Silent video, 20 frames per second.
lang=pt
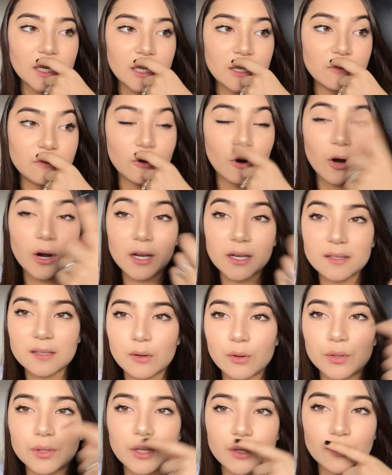E vou
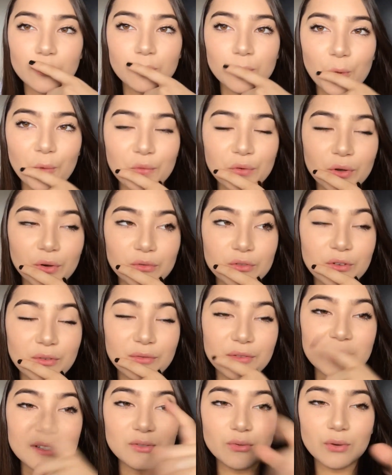organizar o roteiro do Morfo, que eu já
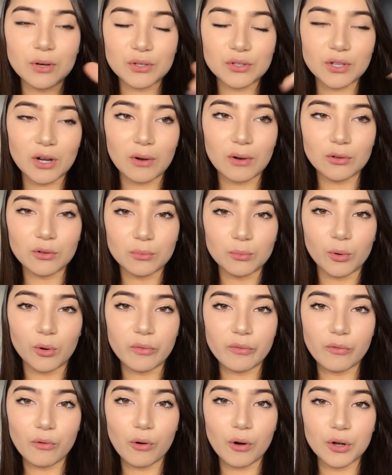fiz durante a aula do
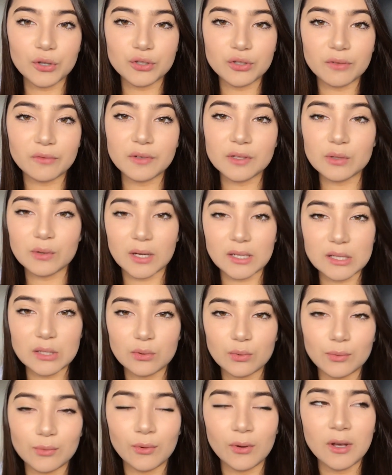Morfo hoje, já fiz quase
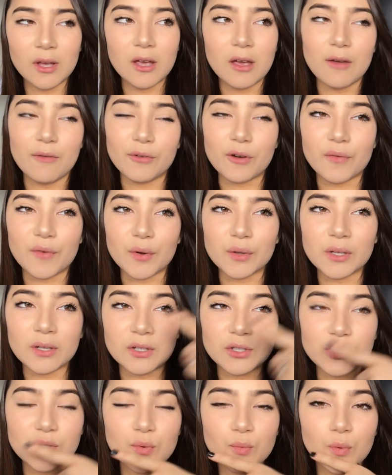tudo. Ficou
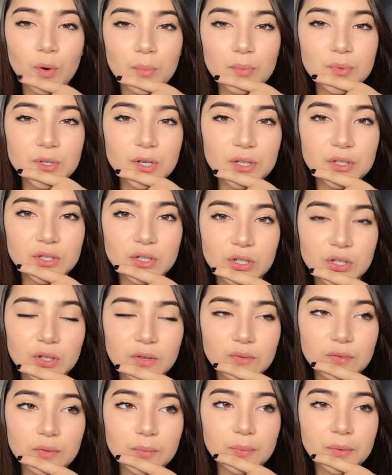faltando, acho que, um
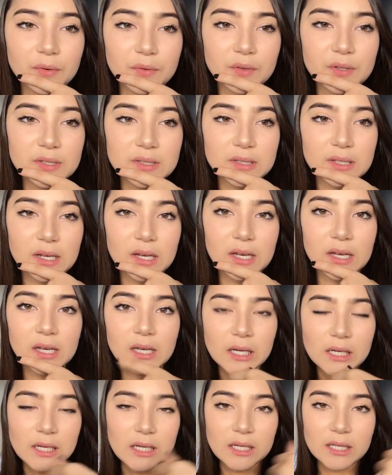objetivo pra fazer
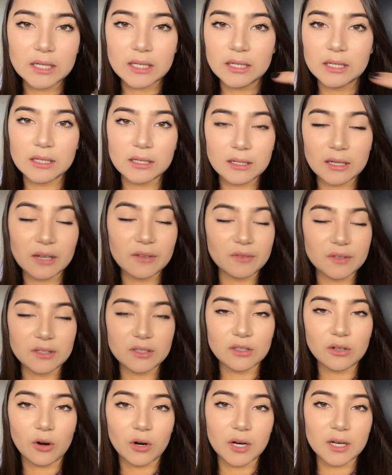e,
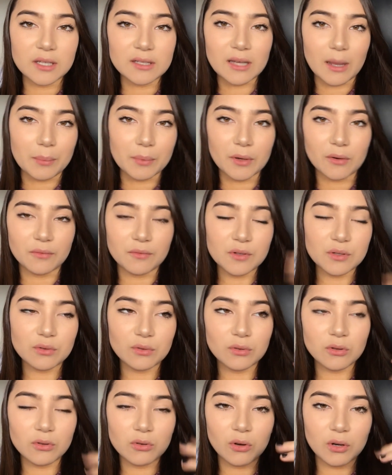enfim, e organizar, porque eu fiz
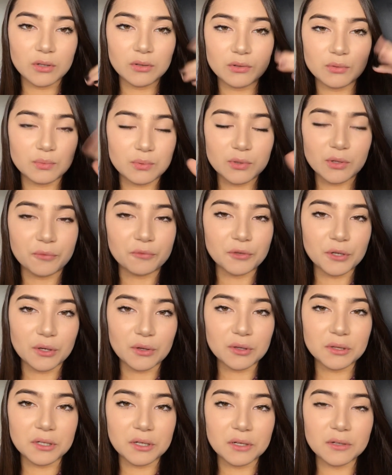tudo doido, tipo, só fui
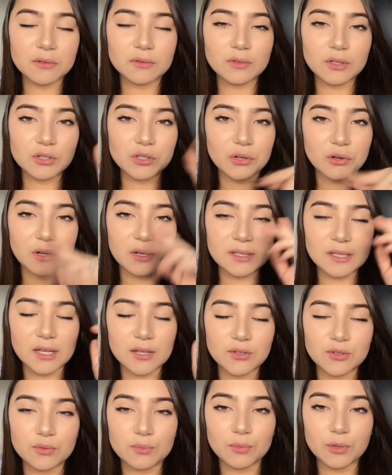anotando, não deixei
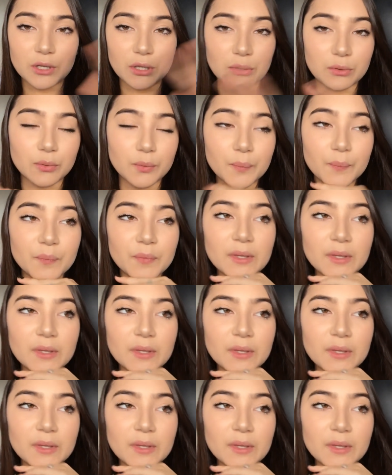organizadinho bonito.